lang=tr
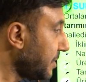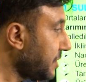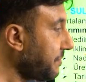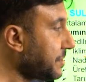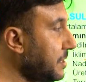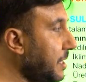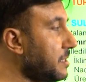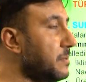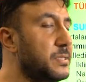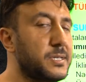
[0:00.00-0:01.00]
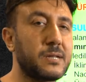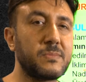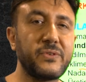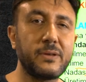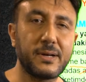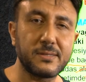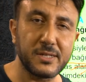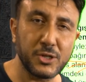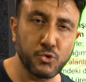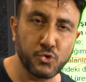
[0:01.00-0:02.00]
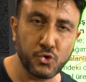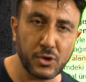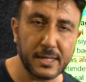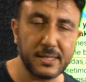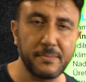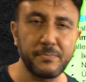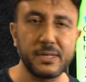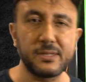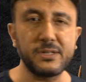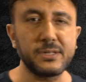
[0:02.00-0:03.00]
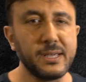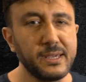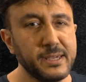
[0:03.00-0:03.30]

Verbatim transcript: Çiftçinin eğitimi tarımda verim artıracak hususlardan biridir.